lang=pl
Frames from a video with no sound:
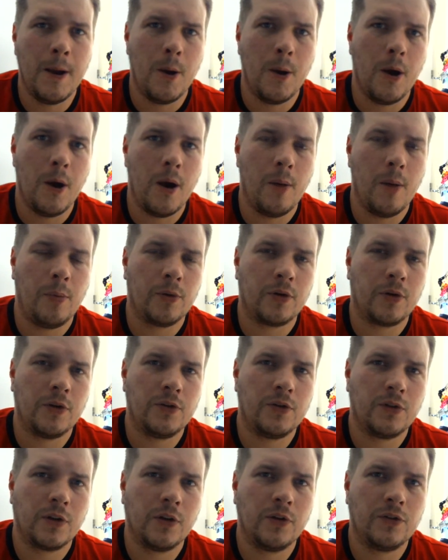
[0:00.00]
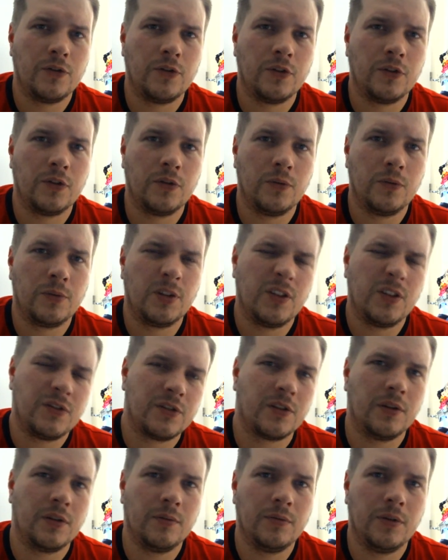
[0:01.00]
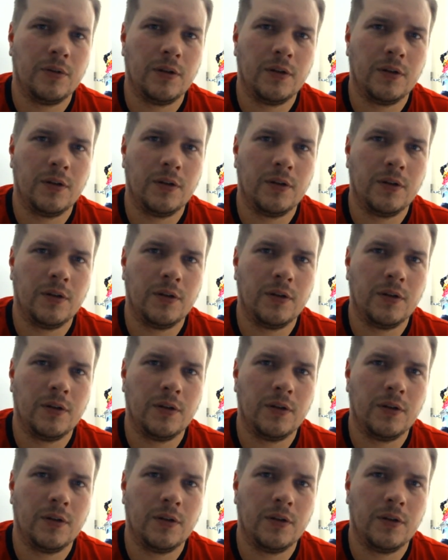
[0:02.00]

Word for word: E, pod koniec drugiego odcinku przede wszystkim